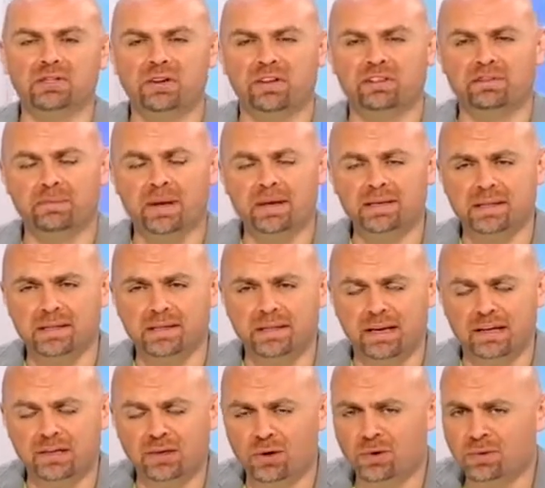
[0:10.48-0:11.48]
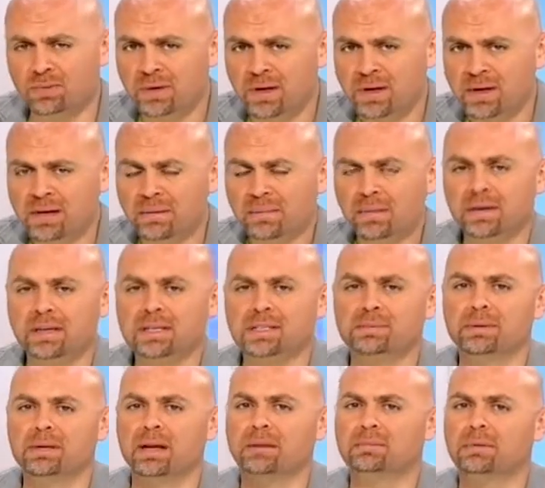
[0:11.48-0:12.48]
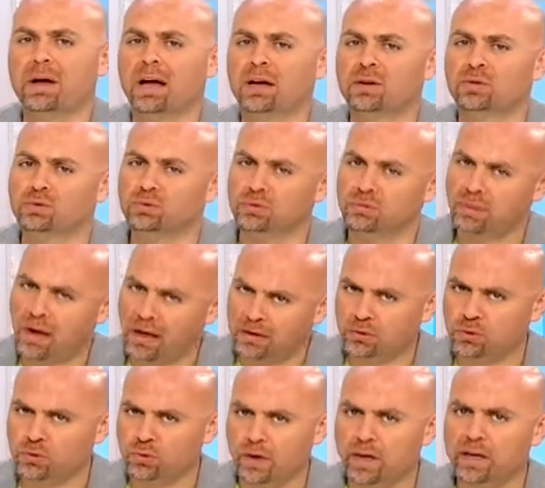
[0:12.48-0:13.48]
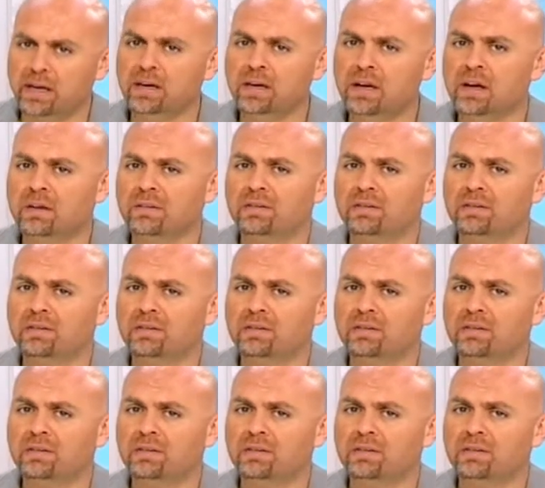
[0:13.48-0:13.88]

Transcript: الشيف مازن لليوم بالنسبة للمعكرون بعد شوي